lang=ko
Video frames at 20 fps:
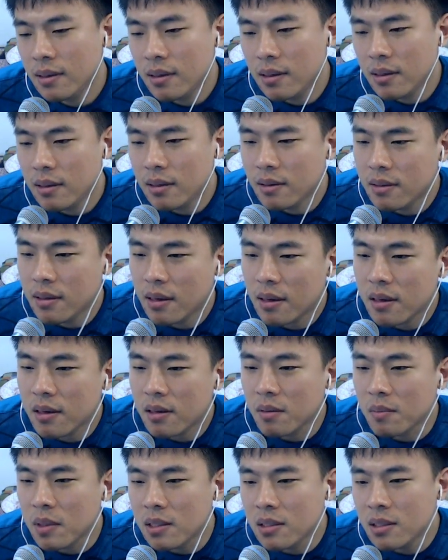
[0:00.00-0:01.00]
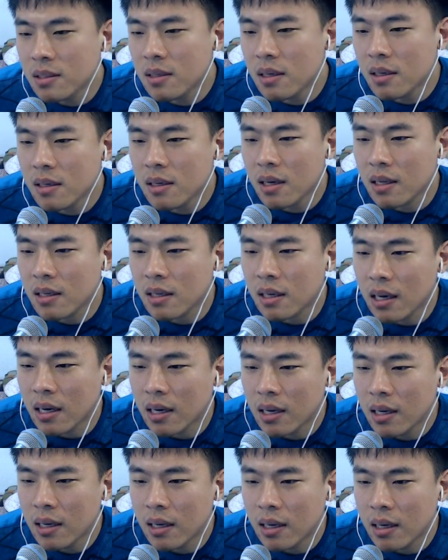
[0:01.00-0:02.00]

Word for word: 이 새끼 그 미친 새끼 아니야.